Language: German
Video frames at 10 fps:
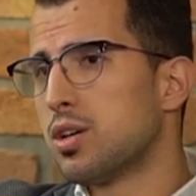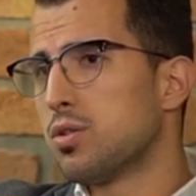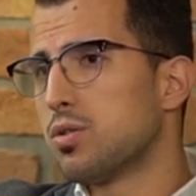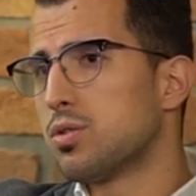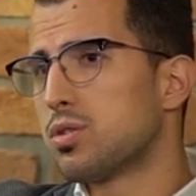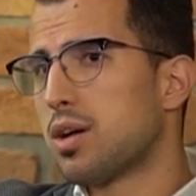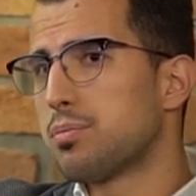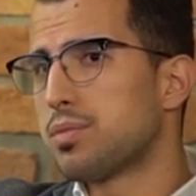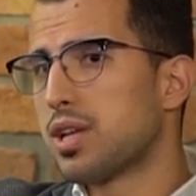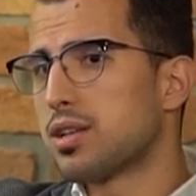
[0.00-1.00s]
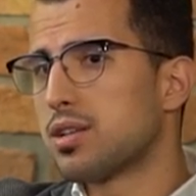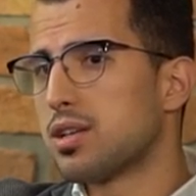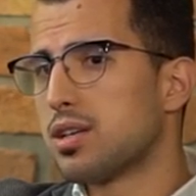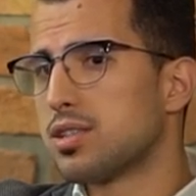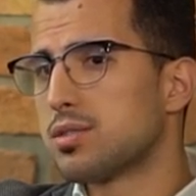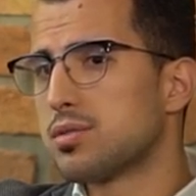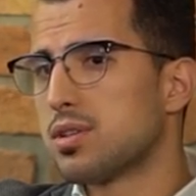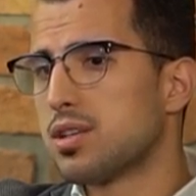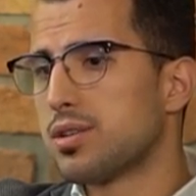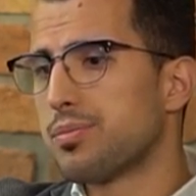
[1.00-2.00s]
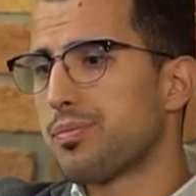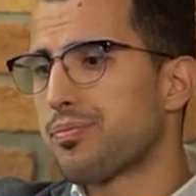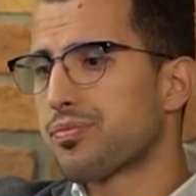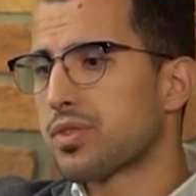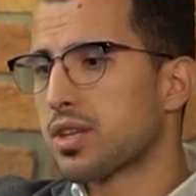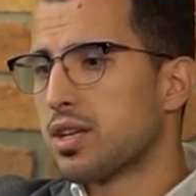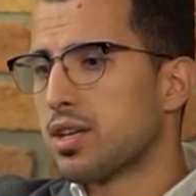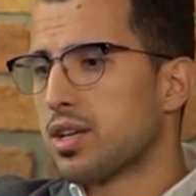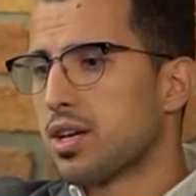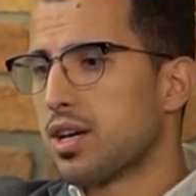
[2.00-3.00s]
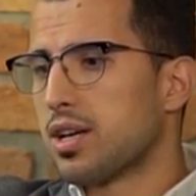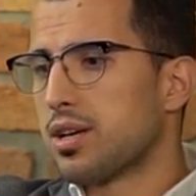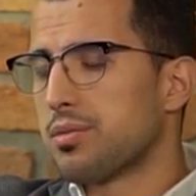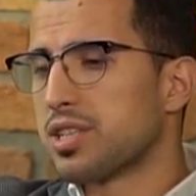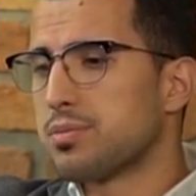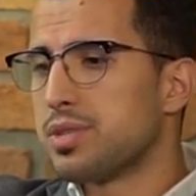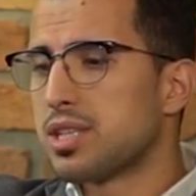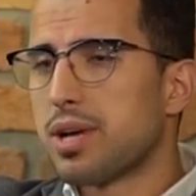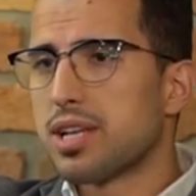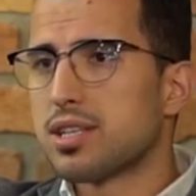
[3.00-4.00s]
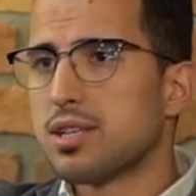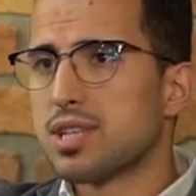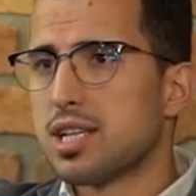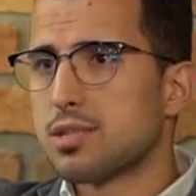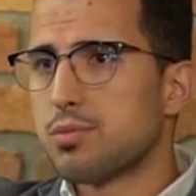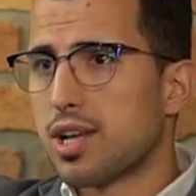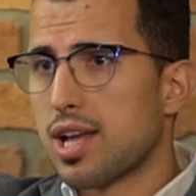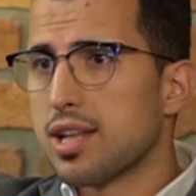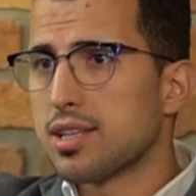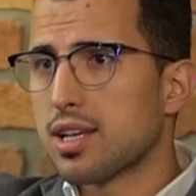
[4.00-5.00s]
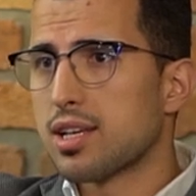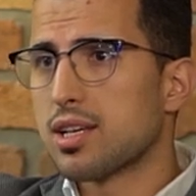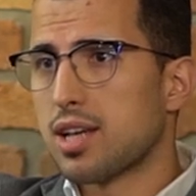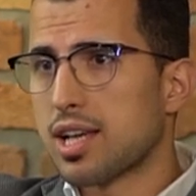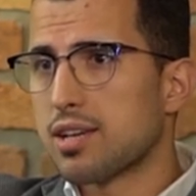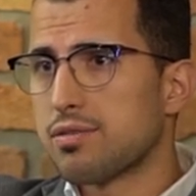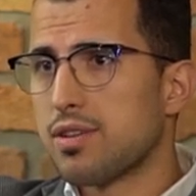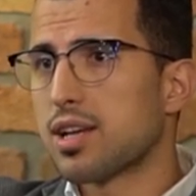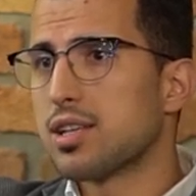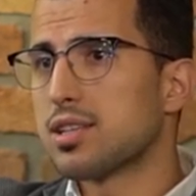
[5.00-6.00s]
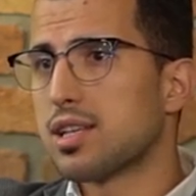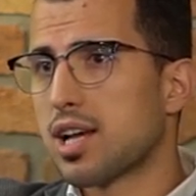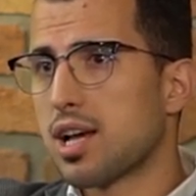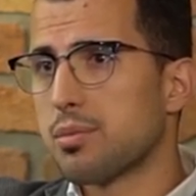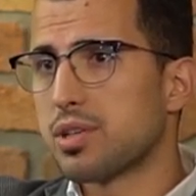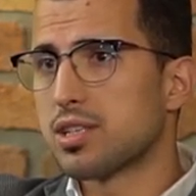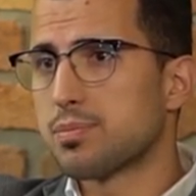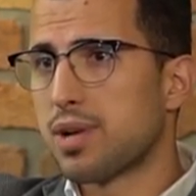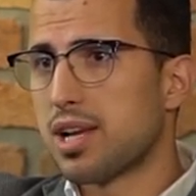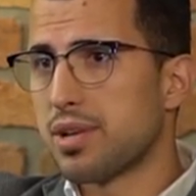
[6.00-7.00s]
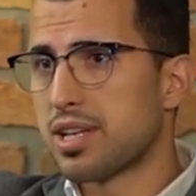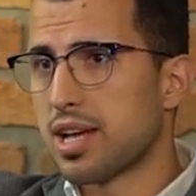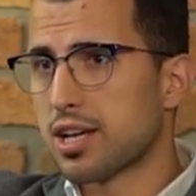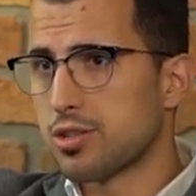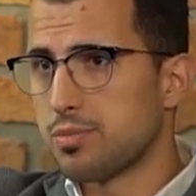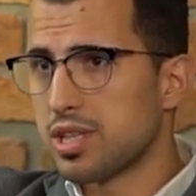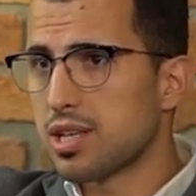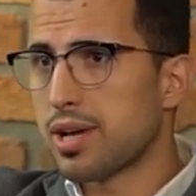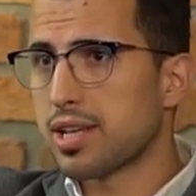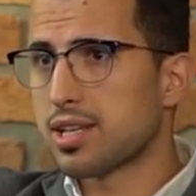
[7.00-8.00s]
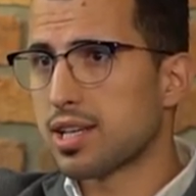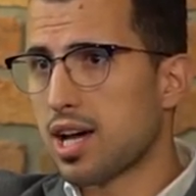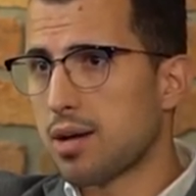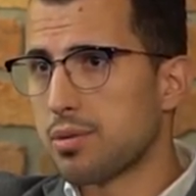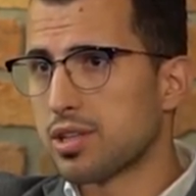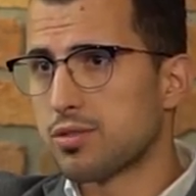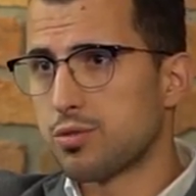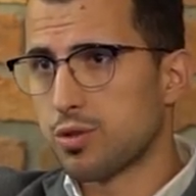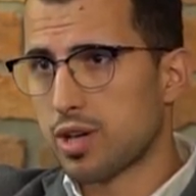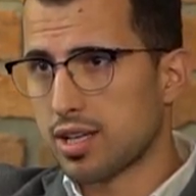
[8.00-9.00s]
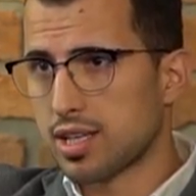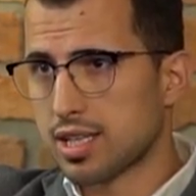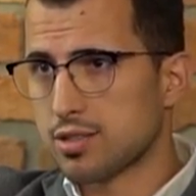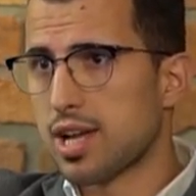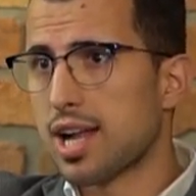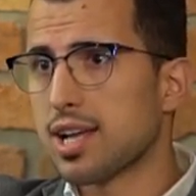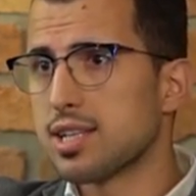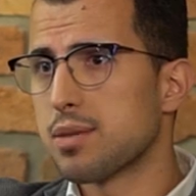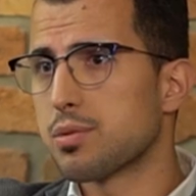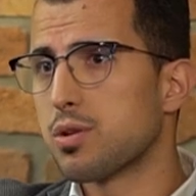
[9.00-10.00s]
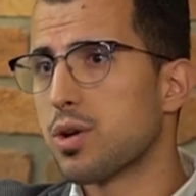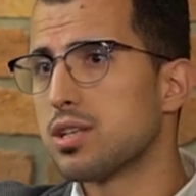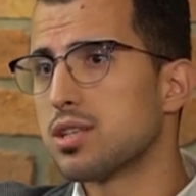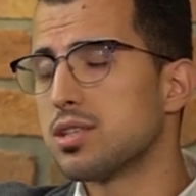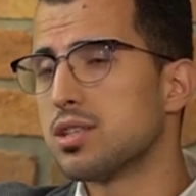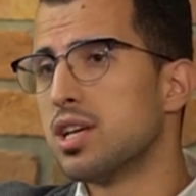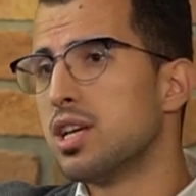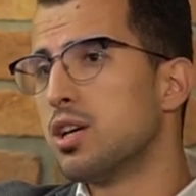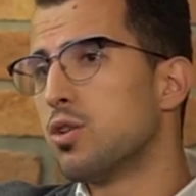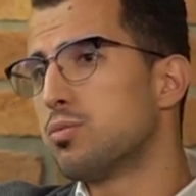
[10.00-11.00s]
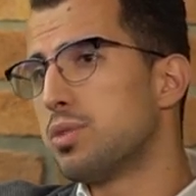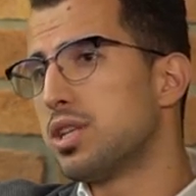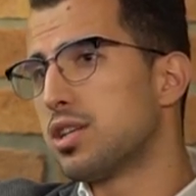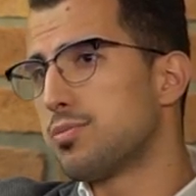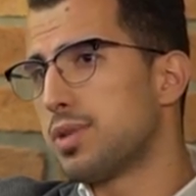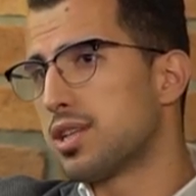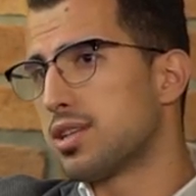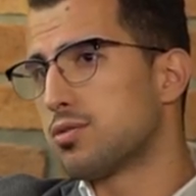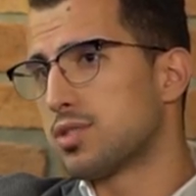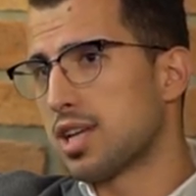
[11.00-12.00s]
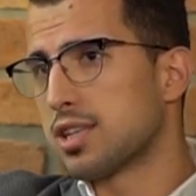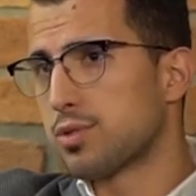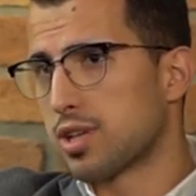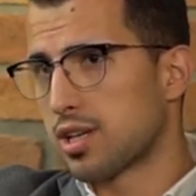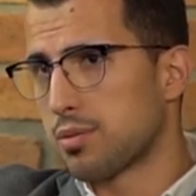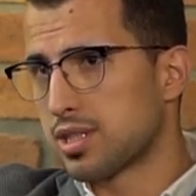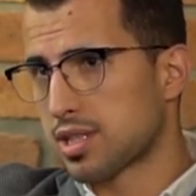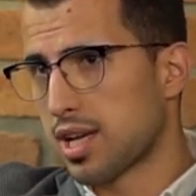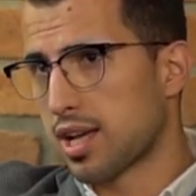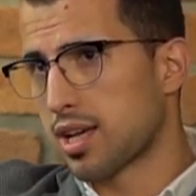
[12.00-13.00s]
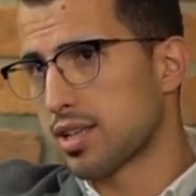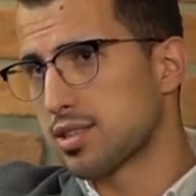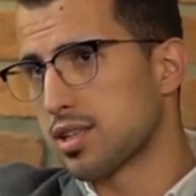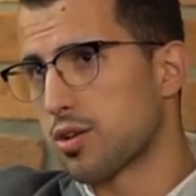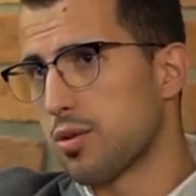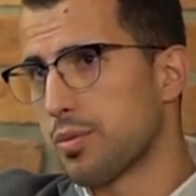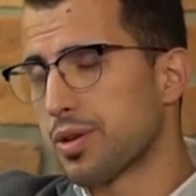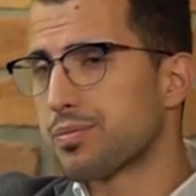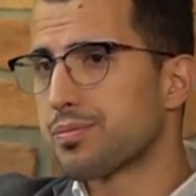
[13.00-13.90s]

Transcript: und habe dann als ähm, als Mitarbeiter im Salzburger Landtag angefangen. Danach habe ich als parlamentarischer Mitarbeiter gearbeitet für einen Nationalratsabgeordneten und bin dann später zur Salzburger Gebietskrankenkasse gekommen.